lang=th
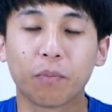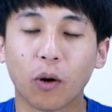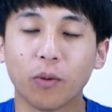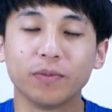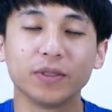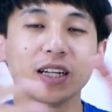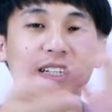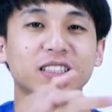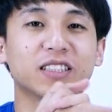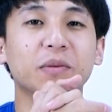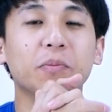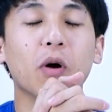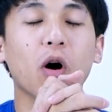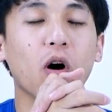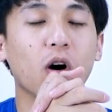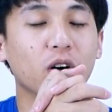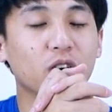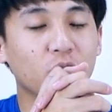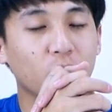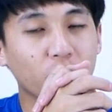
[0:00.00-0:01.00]
ผมอยากจะบ
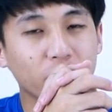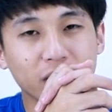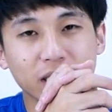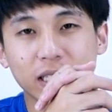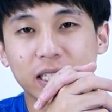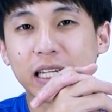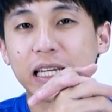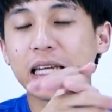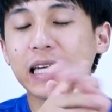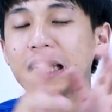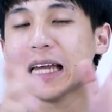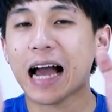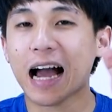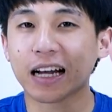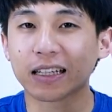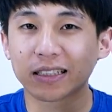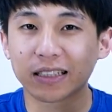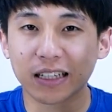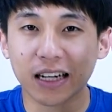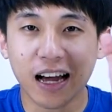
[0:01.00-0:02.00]
อกคนที่อ
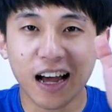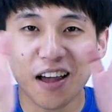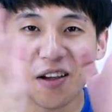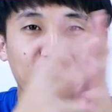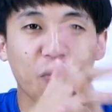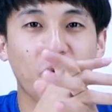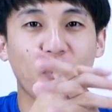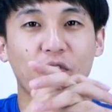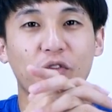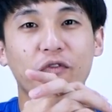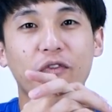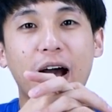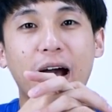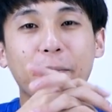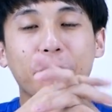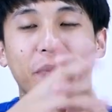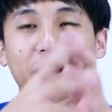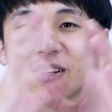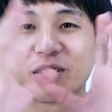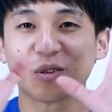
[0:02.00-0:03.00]
ยากจะได้หูฟัง
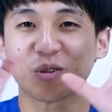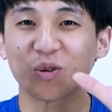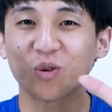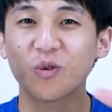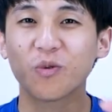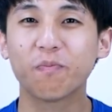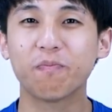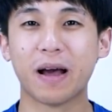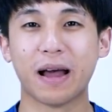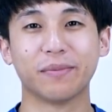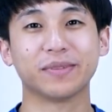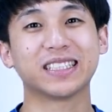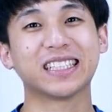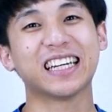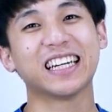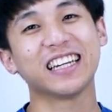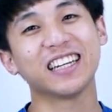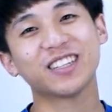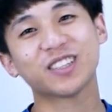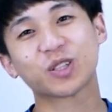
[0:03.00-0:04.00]
เป็นรูปแบบช
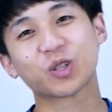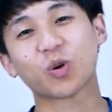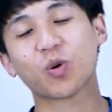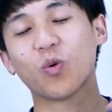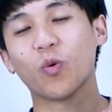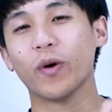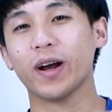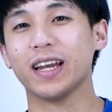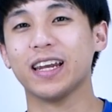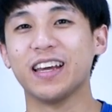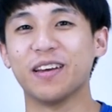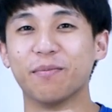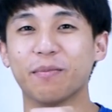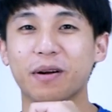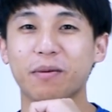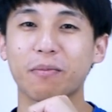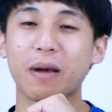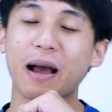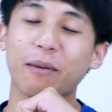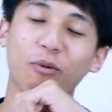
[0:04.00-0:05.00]
นิด True Wireless
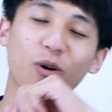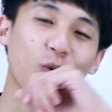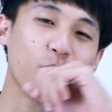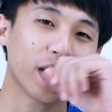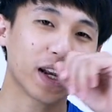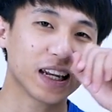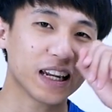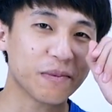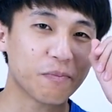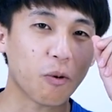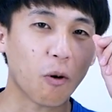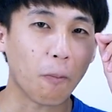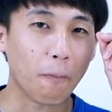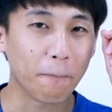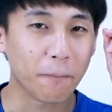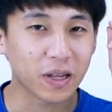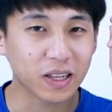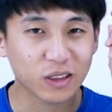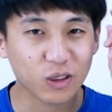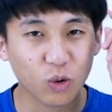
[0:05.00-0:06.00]
มากๆเพราะวันนี้ผม
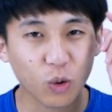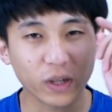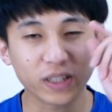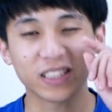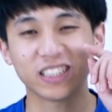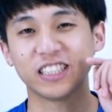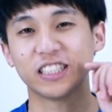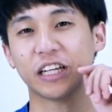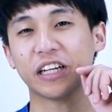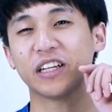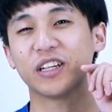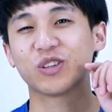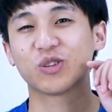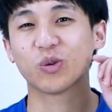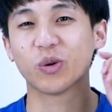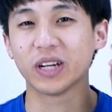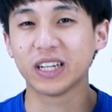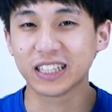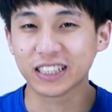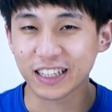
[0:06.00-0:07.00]
มีตัวเจ๋งๆอีก
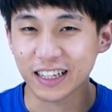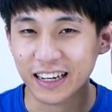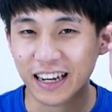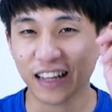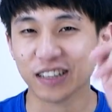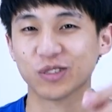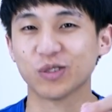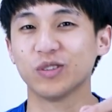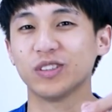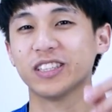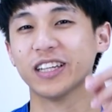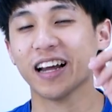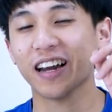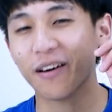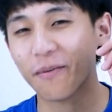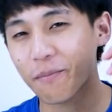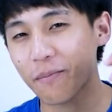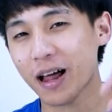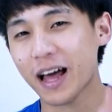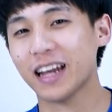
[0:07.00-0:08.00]
ตัวหนึ่งที่น่าสนใจ
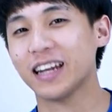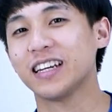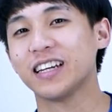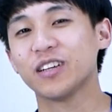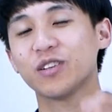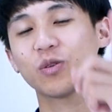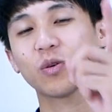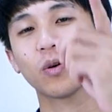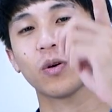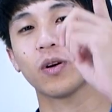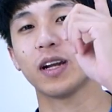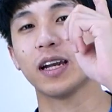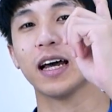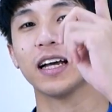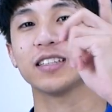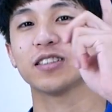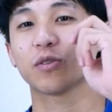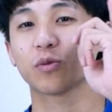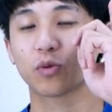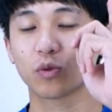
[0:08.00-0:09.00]
และแบรนด์นี้ทุกคน
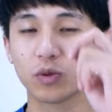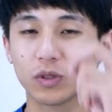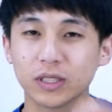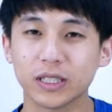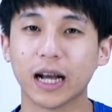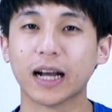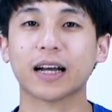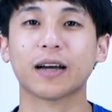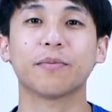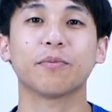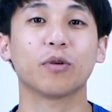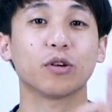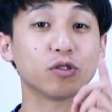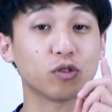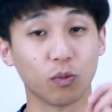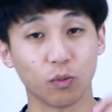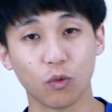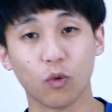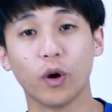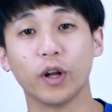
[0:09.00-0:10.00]
น่าจะรู้จักกันพอ
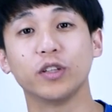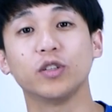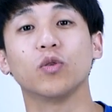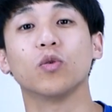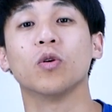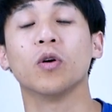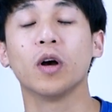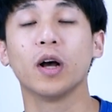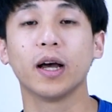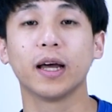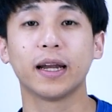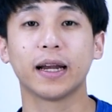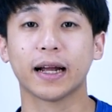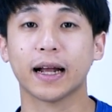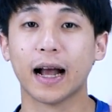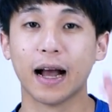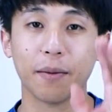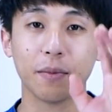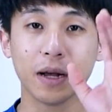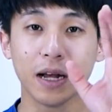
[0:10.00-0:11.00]
สมควรอยู่
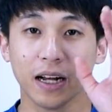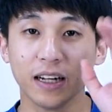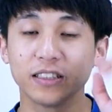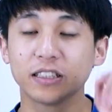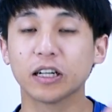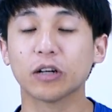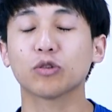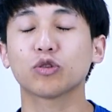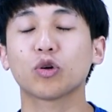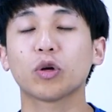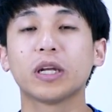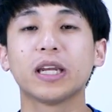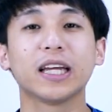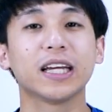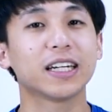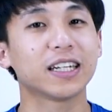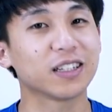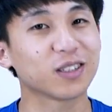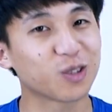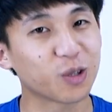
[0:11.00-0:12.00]
นะครับเจ้าตัว
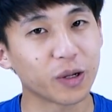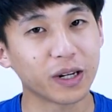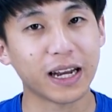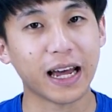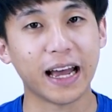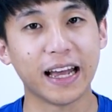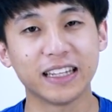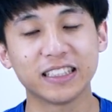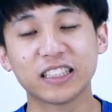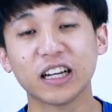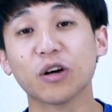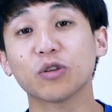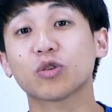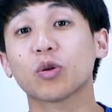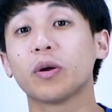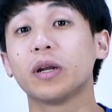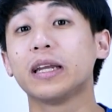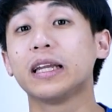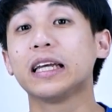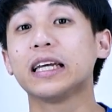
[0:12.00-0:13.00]
นี้คือตัวไหนเจ้า
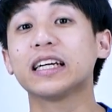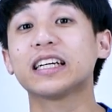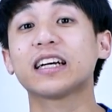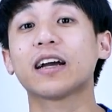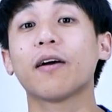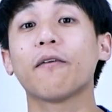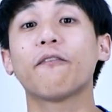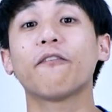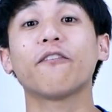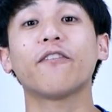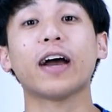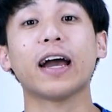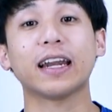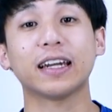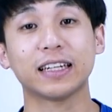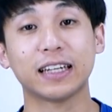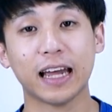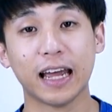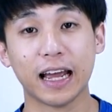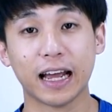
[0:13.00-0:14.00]
ตัวนี้คือ
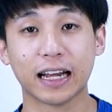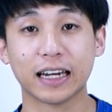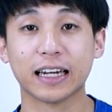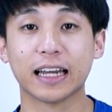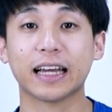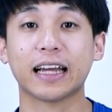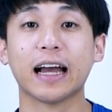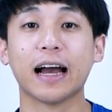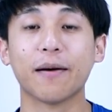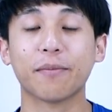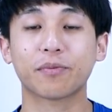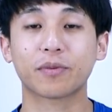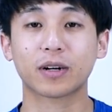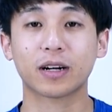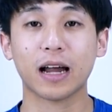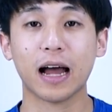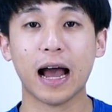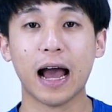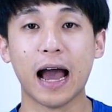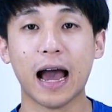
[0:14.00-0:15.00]
Fantech นะครับ
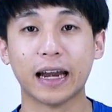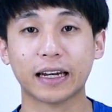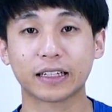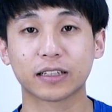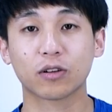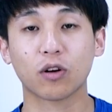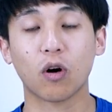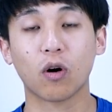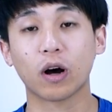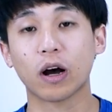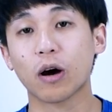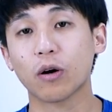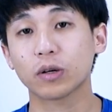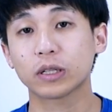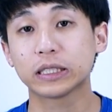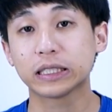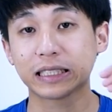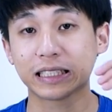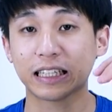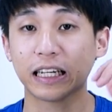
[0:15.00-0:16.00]
รหัสของเขา
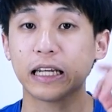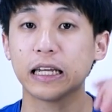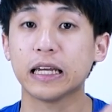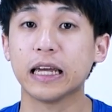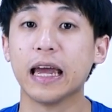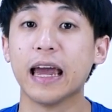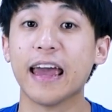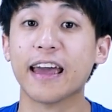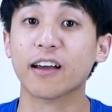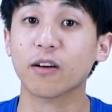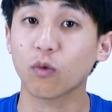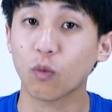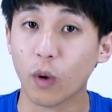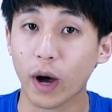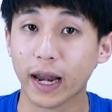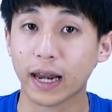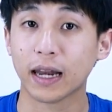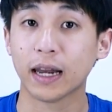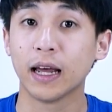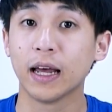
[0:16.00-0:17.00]
คือ
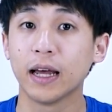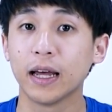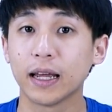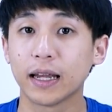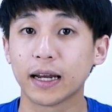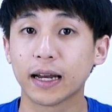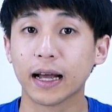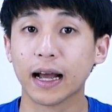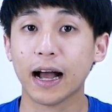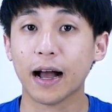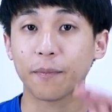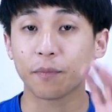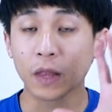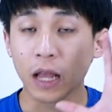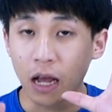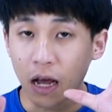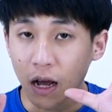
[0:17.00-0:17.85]
TX1 นะครับ